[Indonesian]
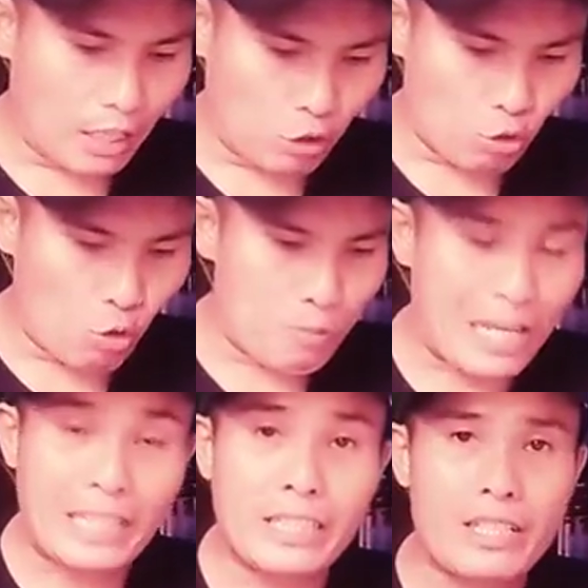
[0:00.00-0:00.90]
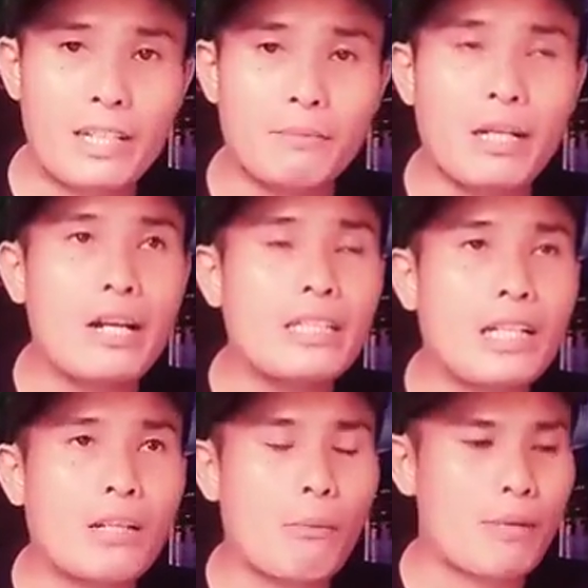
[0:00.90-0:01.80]
ya cukup sadis ya
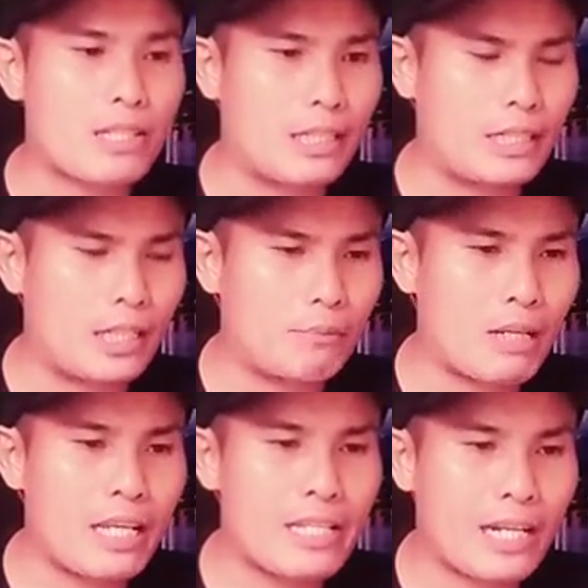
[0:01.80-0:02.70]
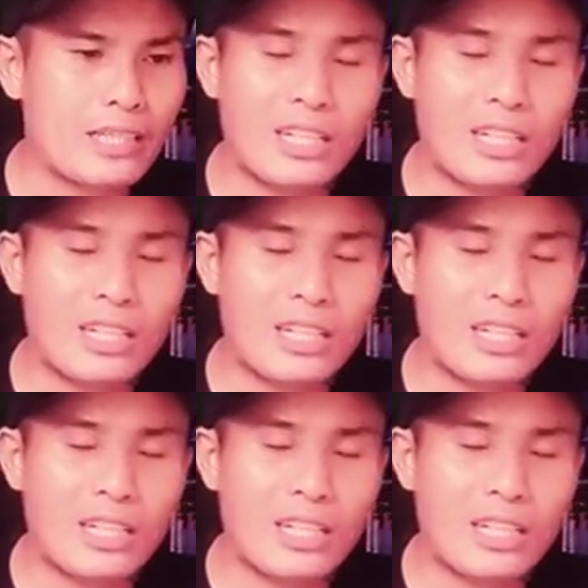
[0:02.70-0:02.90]
mengerikan rumah sekalian makanya saya